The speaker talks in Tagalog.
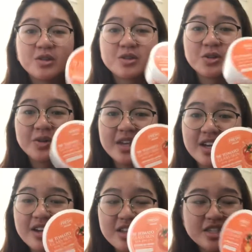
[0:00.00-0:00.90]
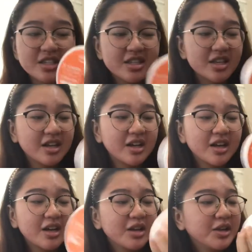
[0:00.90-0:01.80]
So, here, this is
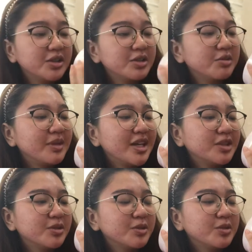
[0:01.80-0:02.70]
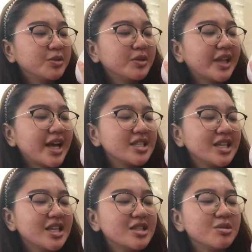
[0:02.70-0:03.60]
the tomato glass
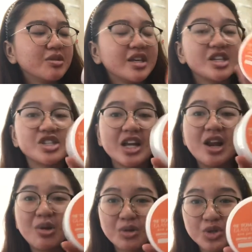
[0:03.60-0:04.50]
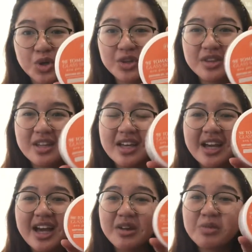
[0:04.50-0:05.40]
skin soothing gel lotion.
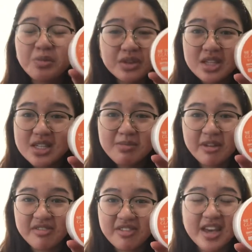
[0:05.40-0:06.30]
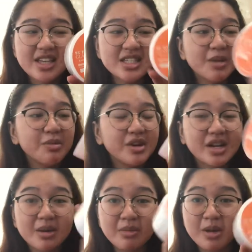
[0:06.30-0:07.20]
I don't put this in my face. I put
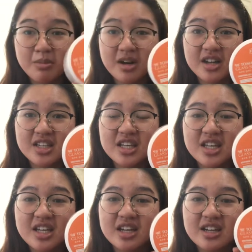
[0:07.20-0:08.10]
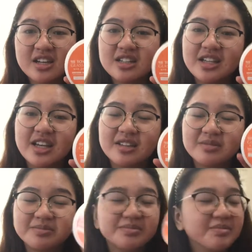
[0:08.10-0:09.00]
it in my body.
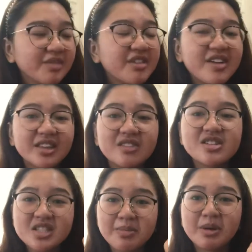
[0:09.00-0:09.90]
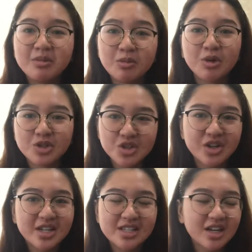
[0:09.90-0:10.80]
And effective siya sa
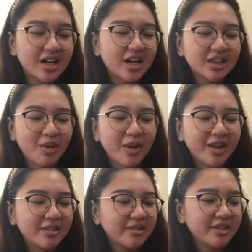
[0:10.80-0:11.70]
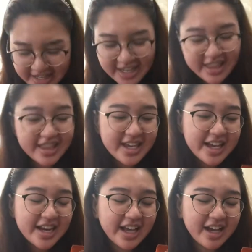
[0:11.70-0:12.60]
pag-moisturize ng katawan. And, and
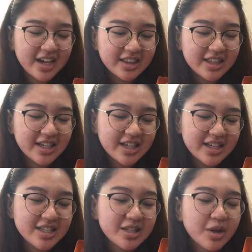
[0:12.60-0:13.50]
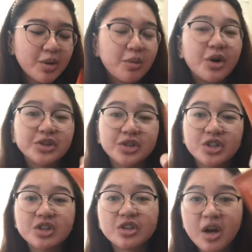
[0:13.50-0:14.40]
then, I got this
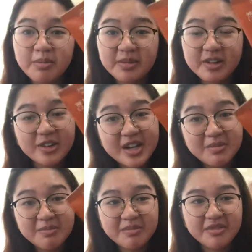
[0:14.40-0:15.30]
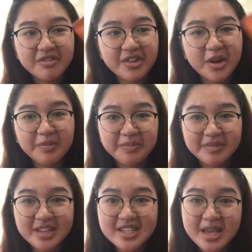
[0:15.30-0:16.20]
water drop cream
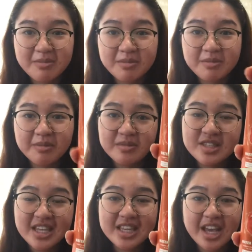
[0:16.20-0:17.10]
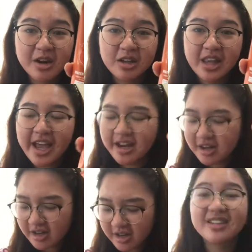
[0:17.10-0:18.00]
from the same skincare
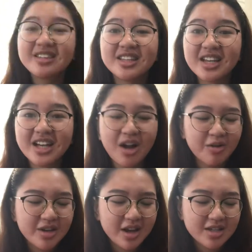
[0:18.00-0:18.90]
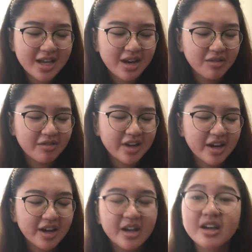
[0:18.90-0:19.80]
line. Hindi talaga ako hiyang sa aloe
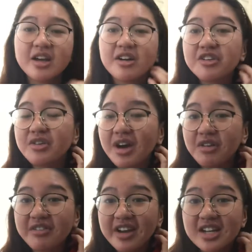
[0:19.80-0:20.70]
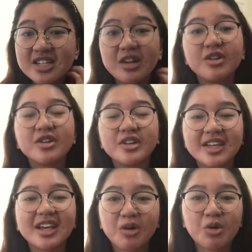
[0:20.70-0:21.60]
vera. Yung aloe vera gel ko,
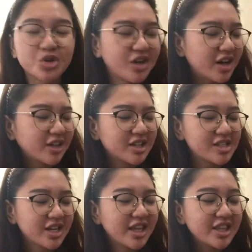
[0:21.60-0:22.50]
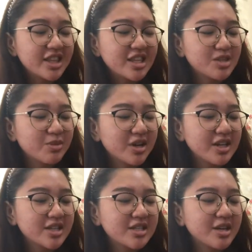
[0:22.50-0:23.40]
naging lotion lang din siya. And then this
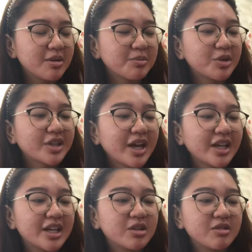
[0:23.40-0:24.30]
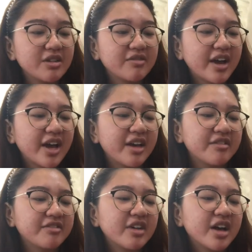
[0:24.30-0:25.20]
one is the Protect and
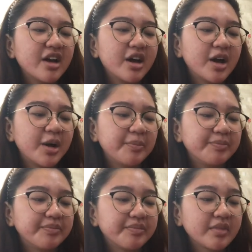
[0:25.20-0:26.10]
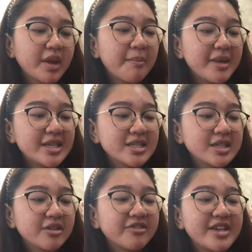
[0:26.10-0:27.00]
Revive um, Mist.
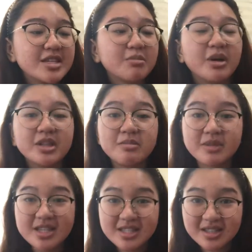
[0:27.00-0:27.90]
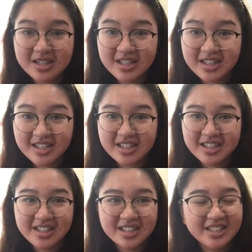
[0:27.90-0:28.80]
Face and Body Mist.
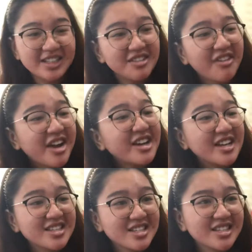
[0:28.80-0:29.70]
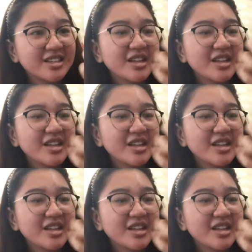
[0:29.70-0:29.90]
Fairness.